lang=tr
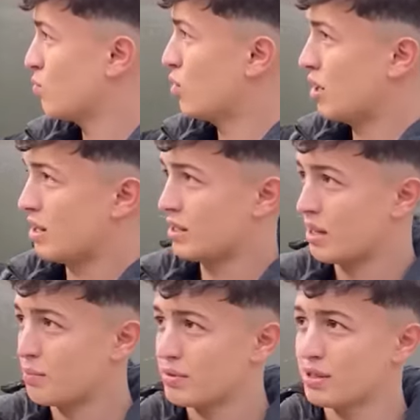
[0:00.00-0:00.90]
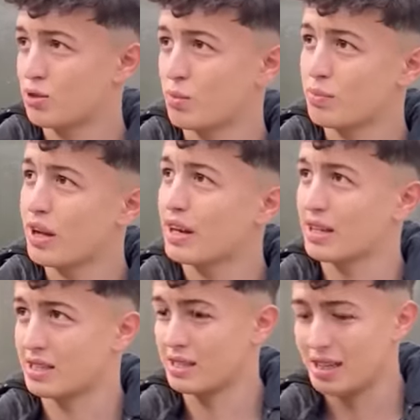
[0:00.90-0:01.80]
buraları. Yaptığı çöpler
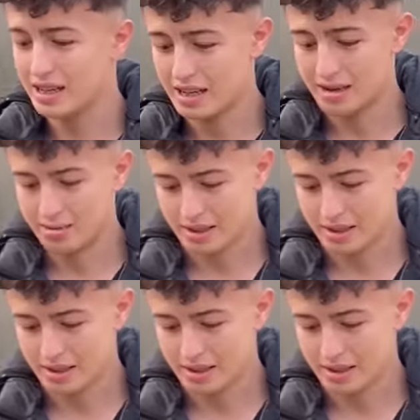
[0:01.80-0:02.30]
alsınlar yani Biz